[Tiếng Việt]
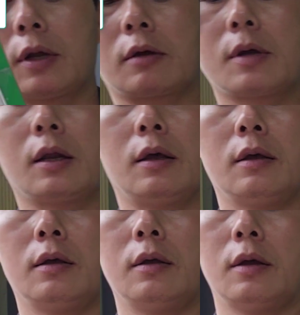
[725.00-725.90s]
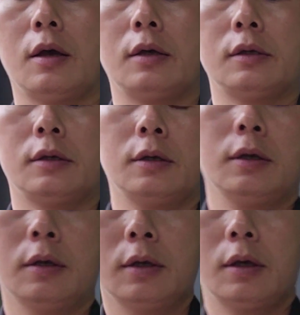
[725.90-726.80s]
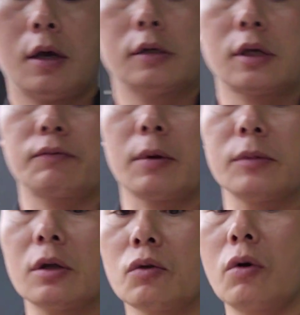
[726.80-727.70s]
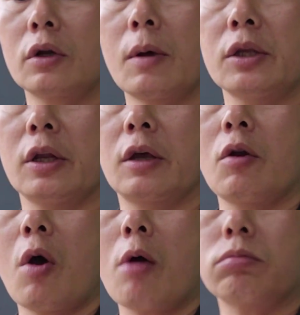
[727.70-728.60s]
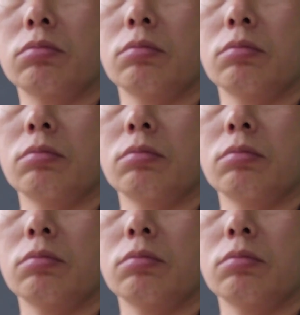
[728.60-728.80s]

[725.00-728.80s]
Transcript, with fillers: này các bạn này à, à, sản phẩm rất là tốt các bạn nhìn thấy cái độ ốc